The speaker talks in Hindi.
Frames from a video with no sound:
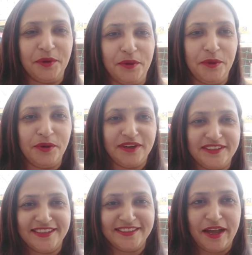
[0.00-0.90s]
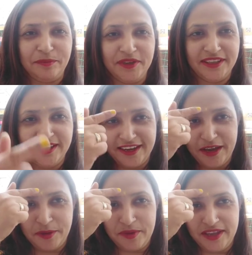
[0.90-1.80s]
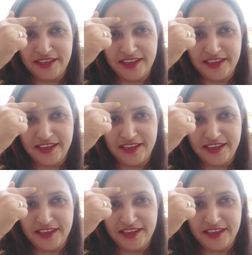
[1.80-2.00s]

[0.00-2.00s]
और जैसा आपने देखा है मैंने